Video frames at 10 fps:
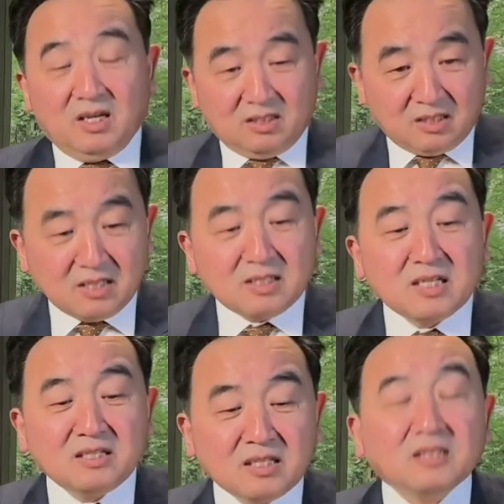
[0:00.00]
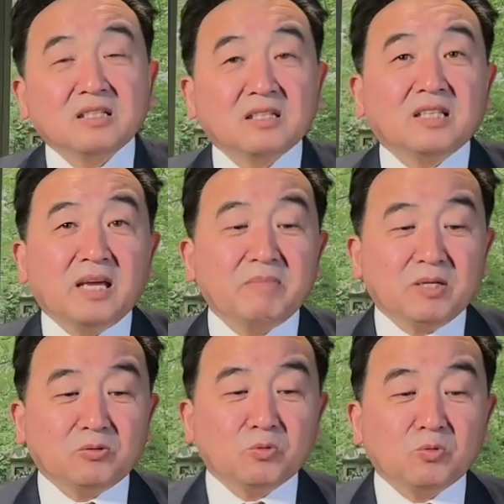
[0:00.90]
真真正正天灭
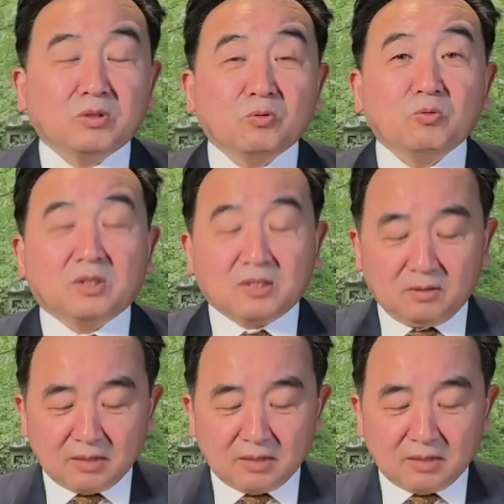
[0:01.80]
中共的过程。